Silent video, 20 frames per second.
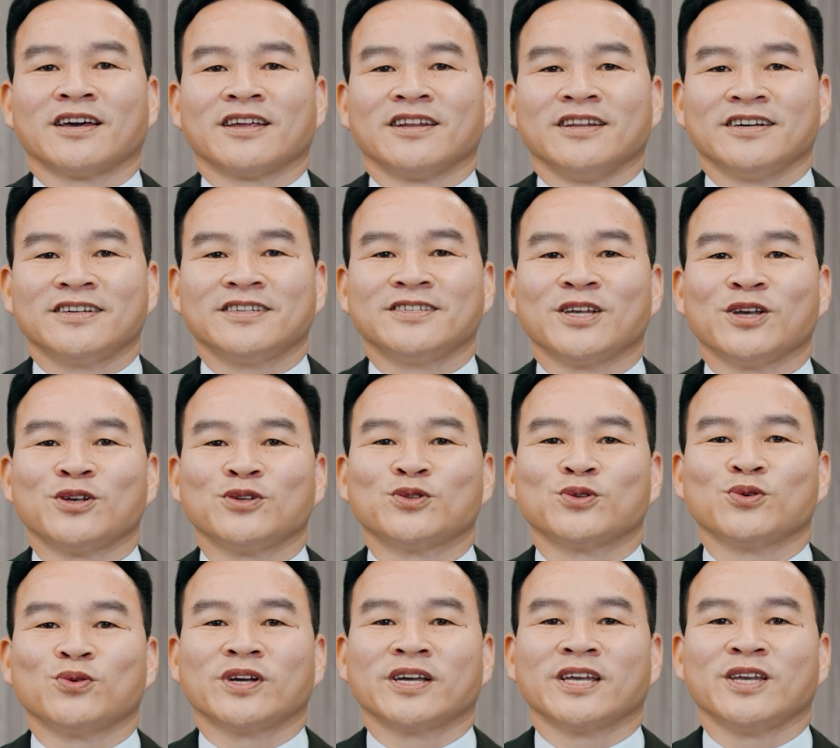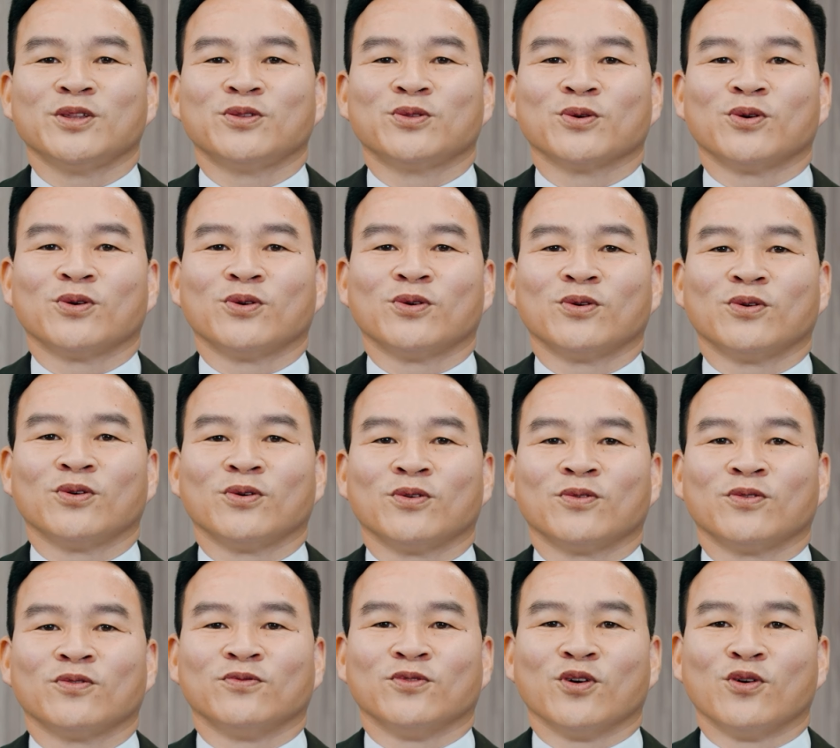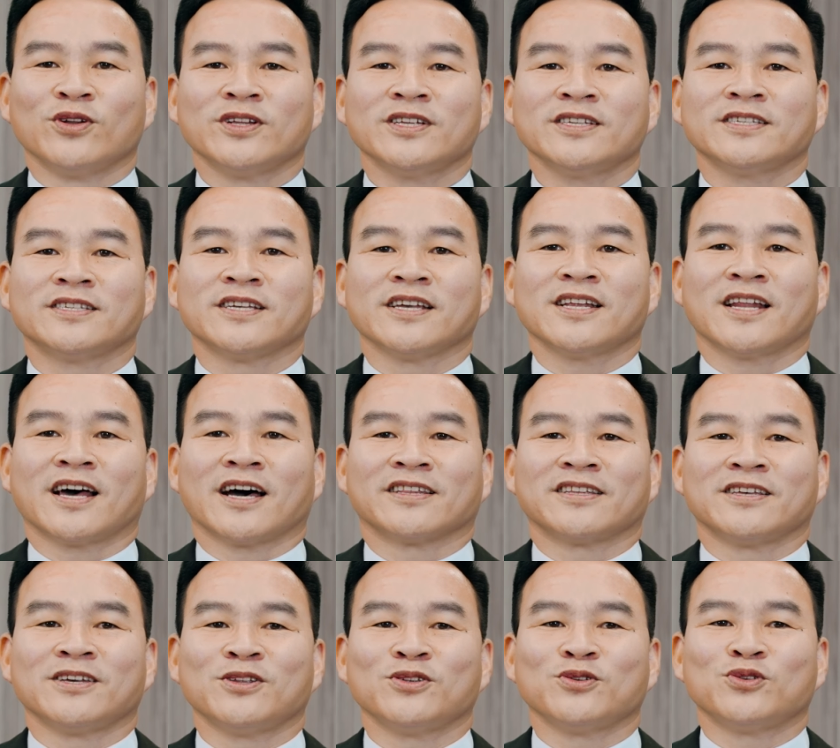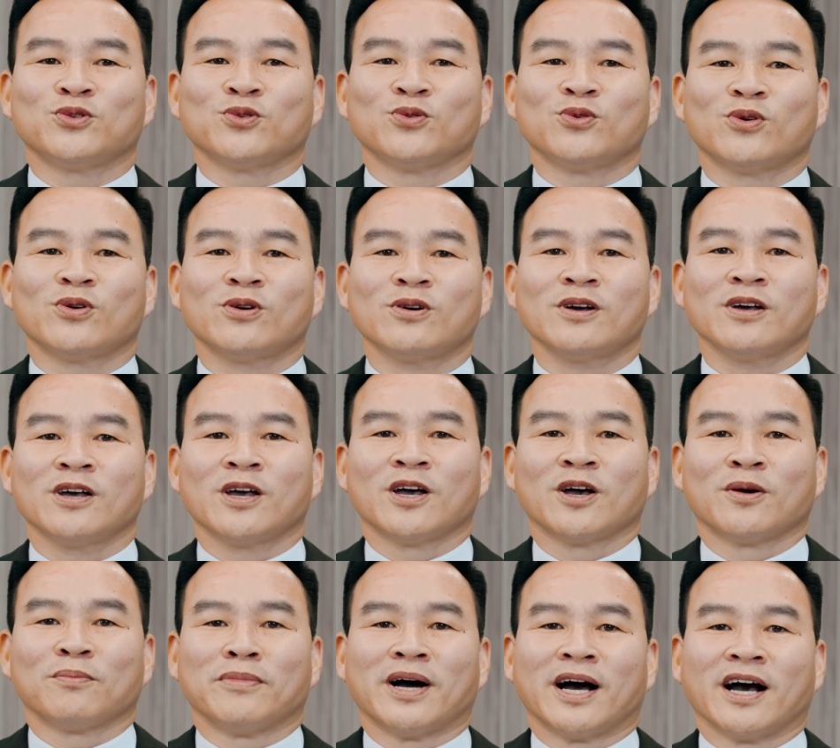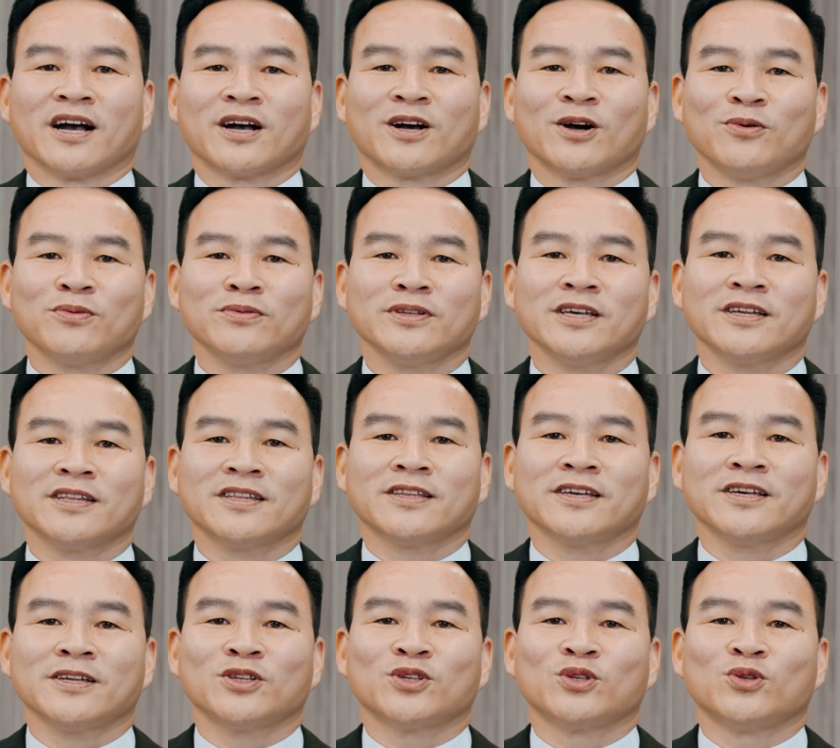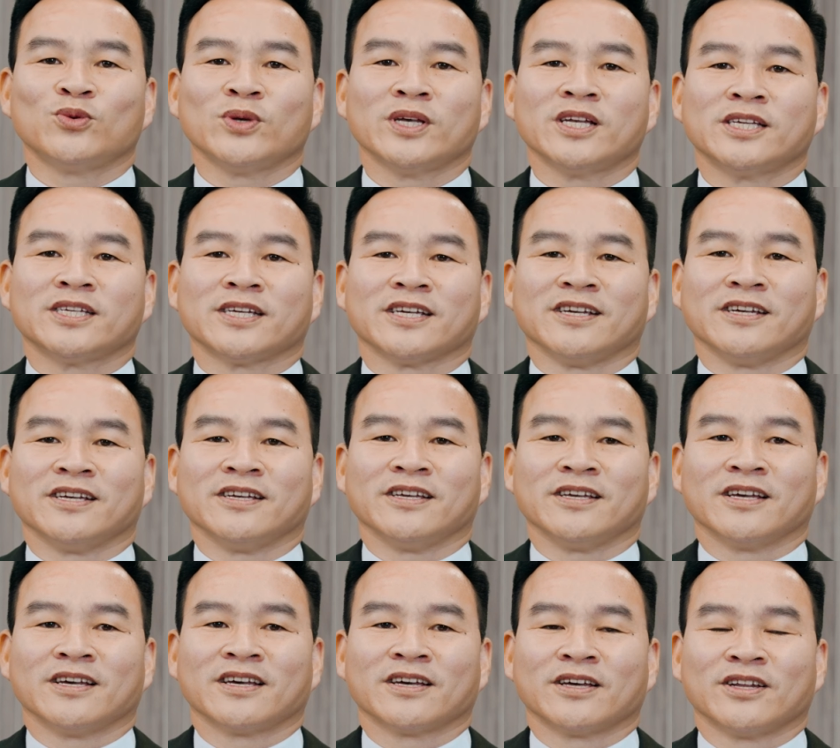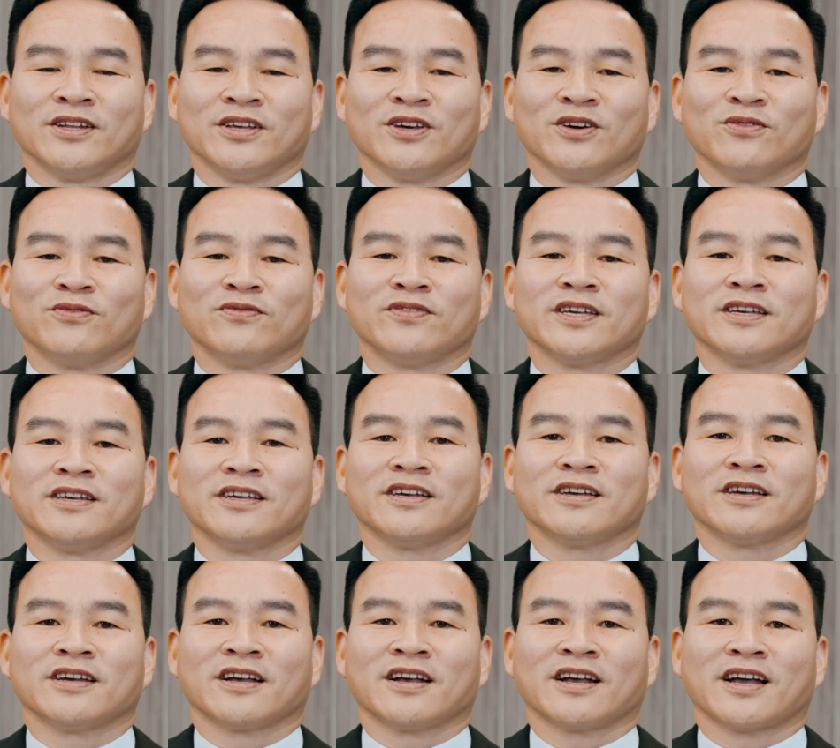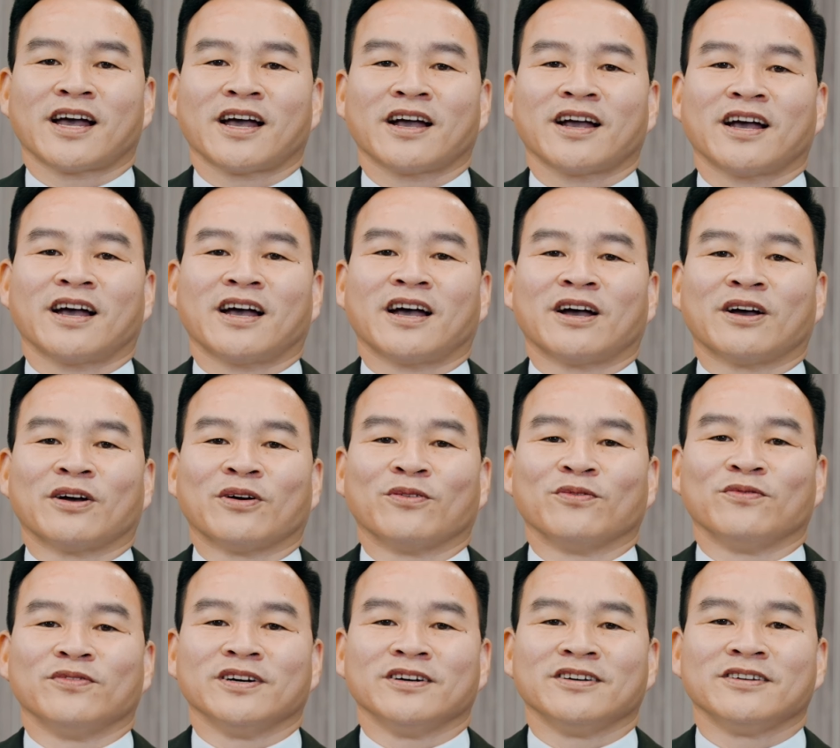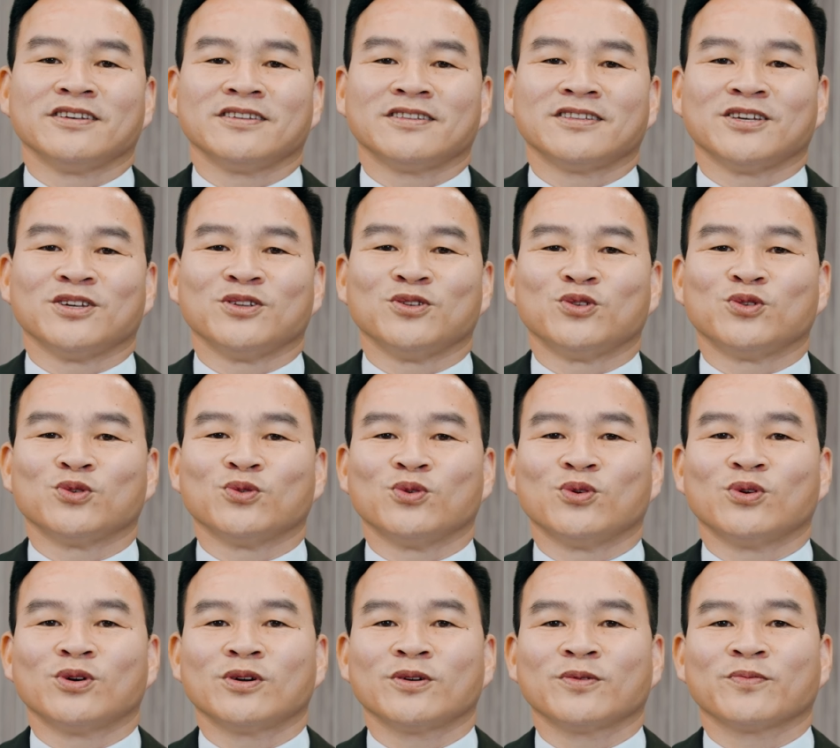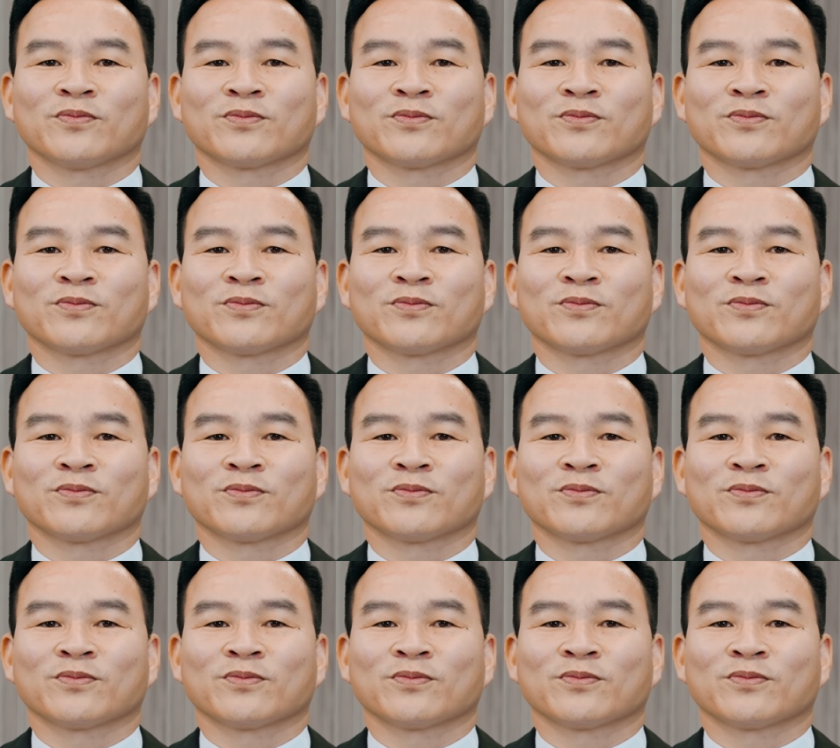Đức Giêsu Kitô vốn dĩ là Thiên Chúa mà không nhất thiết duy trì địa vị ngang hàng với Thiên Chúa,